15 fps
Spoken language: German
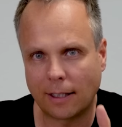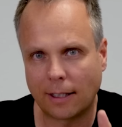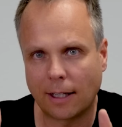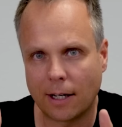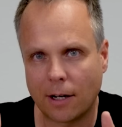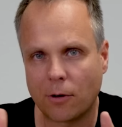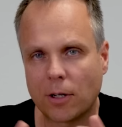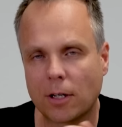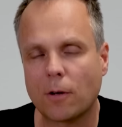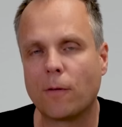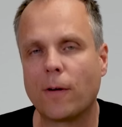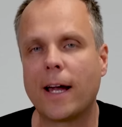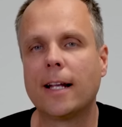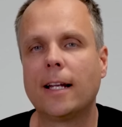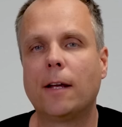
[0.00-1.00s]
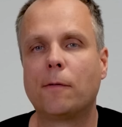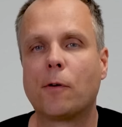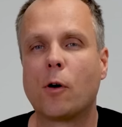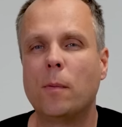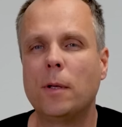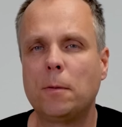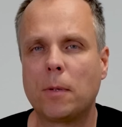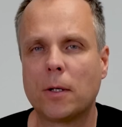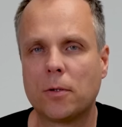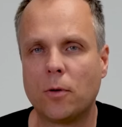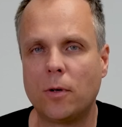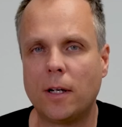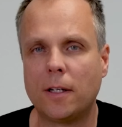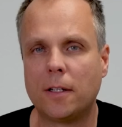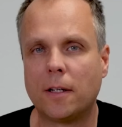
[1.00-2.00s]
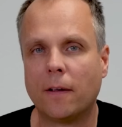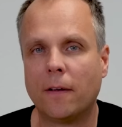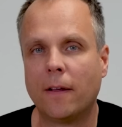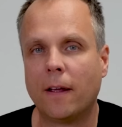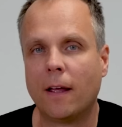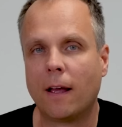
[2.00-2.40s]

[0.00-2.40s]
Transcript: genau darauf eingehe, warum ich persönlich